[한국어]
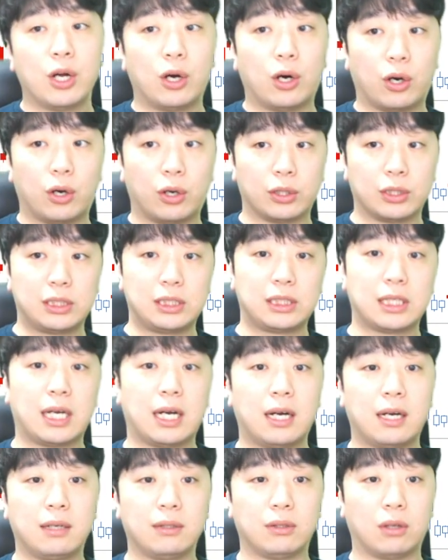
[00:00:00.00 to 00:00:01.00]
어,
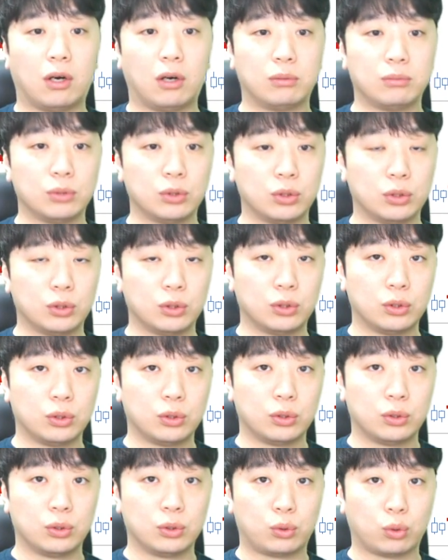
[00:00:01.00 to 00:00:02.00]
시장
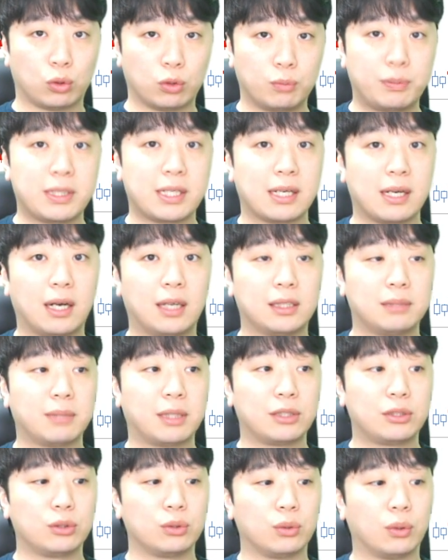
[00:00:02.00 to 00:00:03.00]
너무 조급히 생각하지
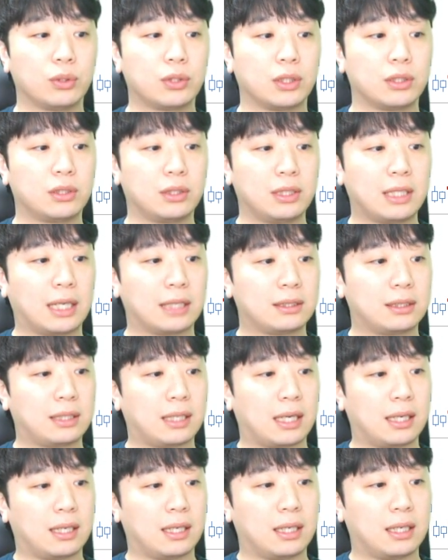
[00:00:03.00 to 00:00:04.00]
마시고 천천히 가,
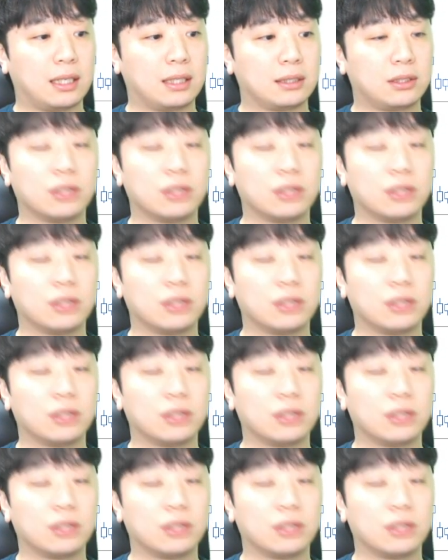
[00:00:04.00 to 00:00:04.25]
다,